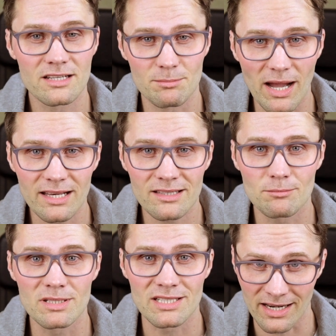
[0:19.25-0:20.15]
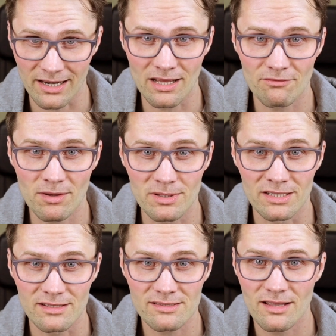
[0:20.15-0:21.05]
die beiden miteinander
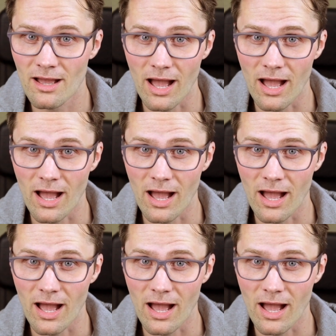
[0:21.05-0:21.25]
verbindest.